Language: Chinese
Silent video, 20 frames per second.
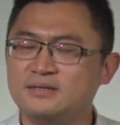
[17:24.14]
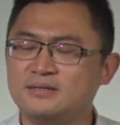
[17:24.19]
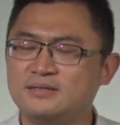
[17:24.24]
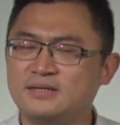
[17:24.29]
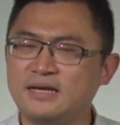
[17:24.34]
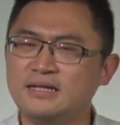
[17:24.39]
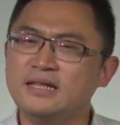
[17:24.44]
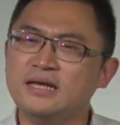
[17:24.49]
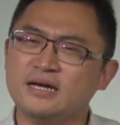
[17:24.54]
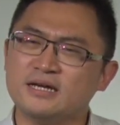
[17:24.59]

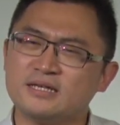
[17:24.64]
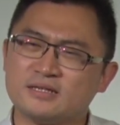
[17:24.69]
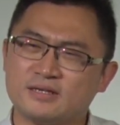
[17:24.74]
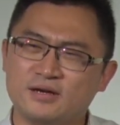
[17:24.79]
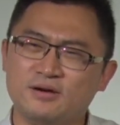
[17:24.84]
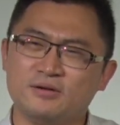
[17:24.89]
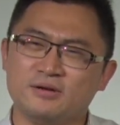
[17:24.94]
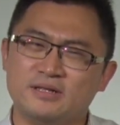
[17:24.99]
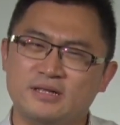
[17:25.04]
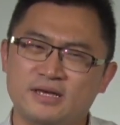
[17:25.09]
在那个时
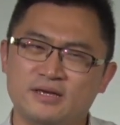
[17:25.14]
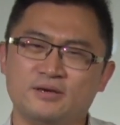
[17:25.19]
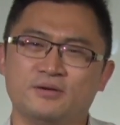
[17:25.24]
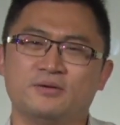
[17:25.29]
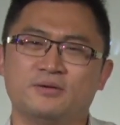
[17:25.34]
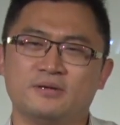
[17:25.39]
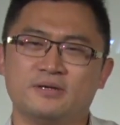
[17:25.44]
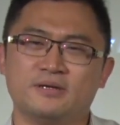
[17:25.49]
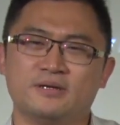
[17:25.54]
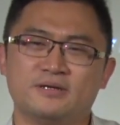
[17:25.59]
候一定
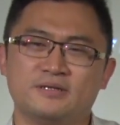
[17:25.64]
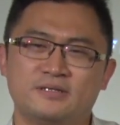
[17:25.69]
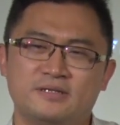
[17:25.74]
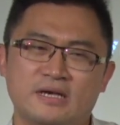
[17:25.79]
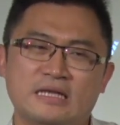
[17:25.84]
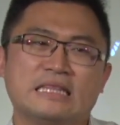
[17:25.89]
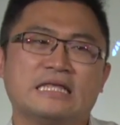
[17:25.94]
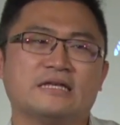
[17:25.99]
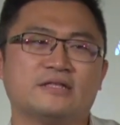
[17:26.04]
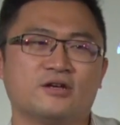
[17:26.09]
有一个
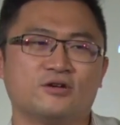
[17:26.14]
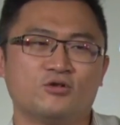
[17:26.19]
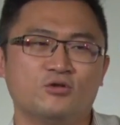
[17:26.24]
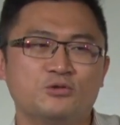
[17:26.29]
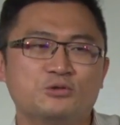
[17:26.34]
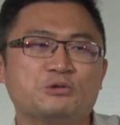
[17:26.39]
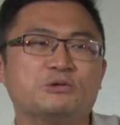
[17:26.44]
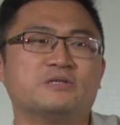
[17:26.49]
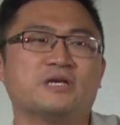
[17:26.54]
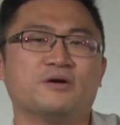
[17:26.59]
圣灵的
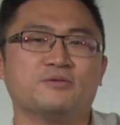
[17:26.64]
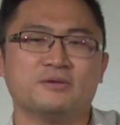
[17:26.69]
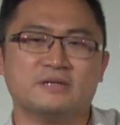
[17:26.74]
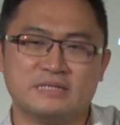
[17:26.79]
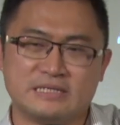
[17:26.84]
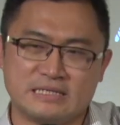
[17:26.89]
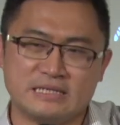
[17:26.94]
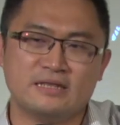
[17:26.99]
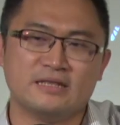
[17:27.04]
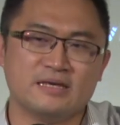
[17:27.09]
工作在我的
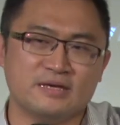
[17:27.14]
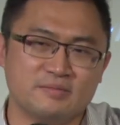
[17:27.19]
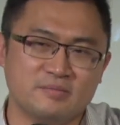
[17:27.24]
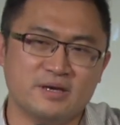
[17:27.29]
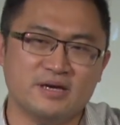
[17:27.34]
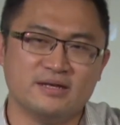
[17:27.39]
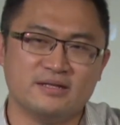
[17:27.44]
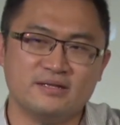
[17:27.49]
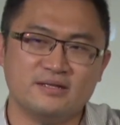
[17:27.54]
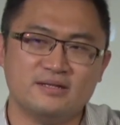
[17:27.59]
心里
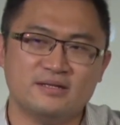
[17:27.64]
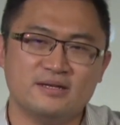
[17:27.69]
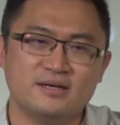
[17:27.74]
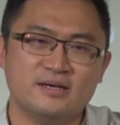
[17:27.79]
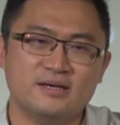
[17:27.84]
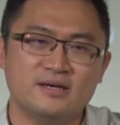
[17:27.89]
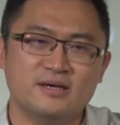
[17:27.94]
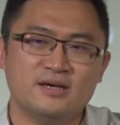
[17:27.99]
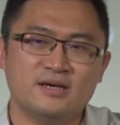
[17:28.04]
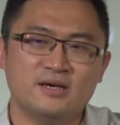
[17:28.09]
面。
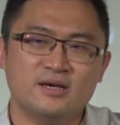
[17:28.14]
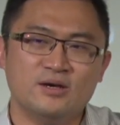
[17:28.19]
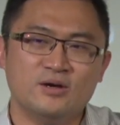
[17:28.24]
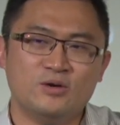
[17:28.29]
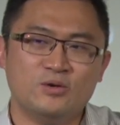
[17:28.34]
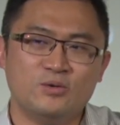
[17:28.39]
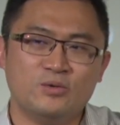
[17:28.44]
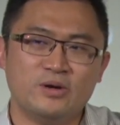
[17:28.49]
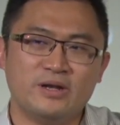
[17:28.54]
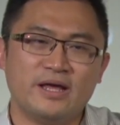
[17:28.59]

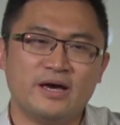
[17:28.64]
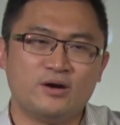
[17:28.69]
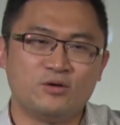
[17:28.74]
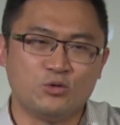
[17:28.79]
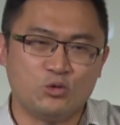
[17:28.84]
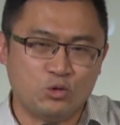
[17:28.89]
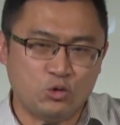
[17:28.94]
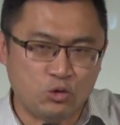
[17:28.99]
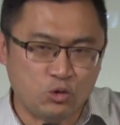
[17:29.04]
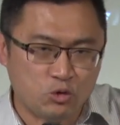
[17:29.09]
为了要
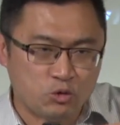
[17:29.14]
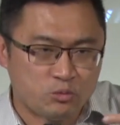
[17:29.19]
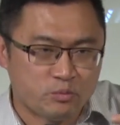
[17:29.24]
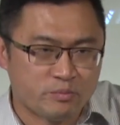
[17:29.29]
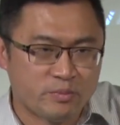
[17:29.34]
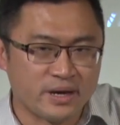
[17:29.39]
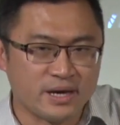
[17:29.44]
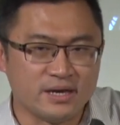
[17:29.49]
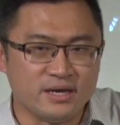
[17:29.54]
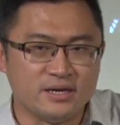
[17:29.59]
预
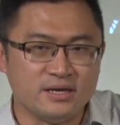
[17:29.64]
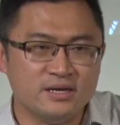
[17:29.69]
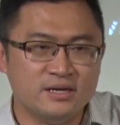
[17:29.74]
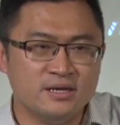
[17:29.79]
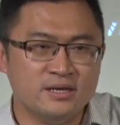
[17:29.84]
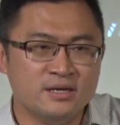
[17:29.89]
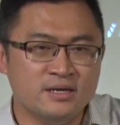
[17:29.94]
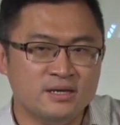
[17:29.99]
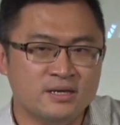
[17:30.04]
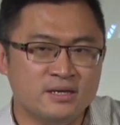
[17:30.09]
备
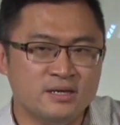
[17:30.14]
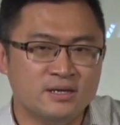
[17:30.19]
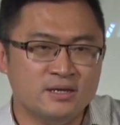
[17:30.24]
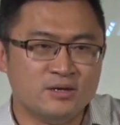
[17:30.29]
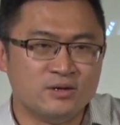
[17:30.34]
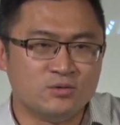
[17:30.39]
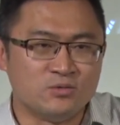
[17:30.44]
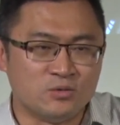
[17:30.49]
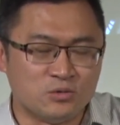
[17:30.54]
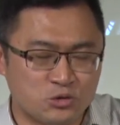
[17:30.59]

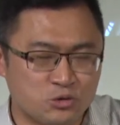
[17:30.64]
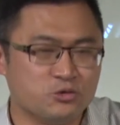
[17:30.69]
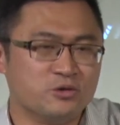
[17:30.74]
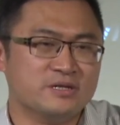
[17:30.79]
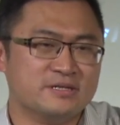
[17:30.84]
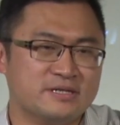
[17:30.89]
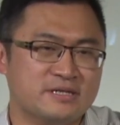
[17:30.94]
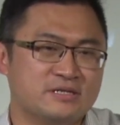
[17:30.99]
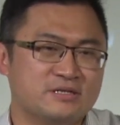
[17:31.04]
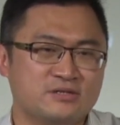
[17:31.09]
我做一
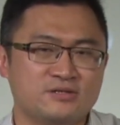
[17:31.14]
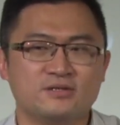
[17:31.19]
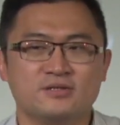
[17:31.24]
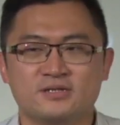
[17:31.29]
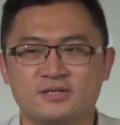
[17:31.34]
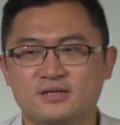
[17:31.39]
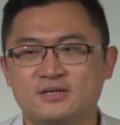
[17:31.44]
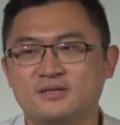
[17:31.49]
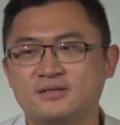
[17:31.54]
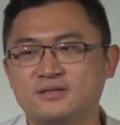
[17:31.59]
件事
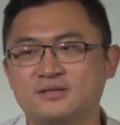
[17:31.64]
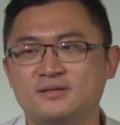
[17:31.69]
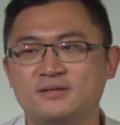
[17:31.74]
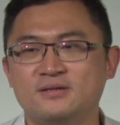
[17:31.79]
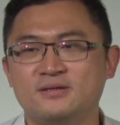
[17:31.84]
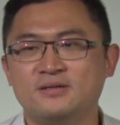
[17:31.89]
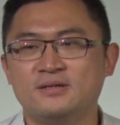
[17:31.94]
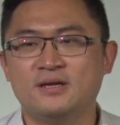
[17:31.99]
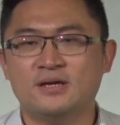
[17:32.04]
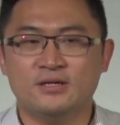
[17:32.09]
情，
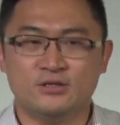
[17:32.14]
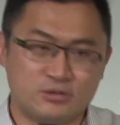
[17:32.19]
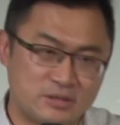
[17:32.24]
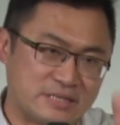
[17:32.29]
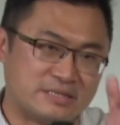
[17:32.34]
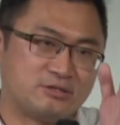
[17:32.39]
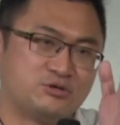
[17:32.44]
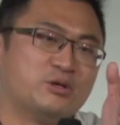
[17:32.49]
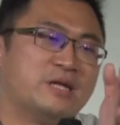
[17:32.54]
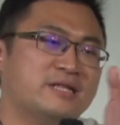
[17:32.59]
就
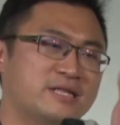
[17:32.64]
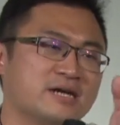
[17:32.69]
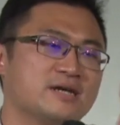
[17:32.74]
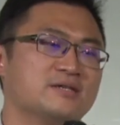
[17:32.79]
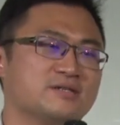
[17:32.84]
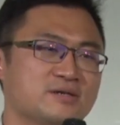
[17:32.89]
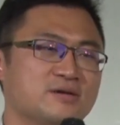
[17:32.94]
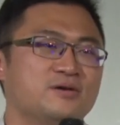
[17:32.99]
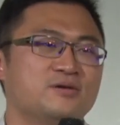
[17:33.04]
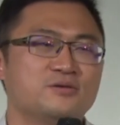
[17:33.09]
是就在那个
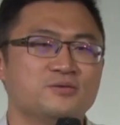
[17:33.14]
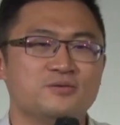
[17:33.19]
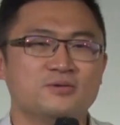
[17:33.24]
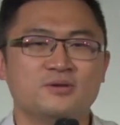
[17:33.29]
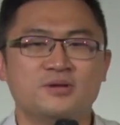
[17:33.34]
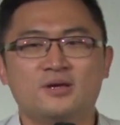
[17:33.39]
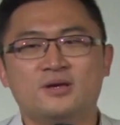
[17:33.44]
时候，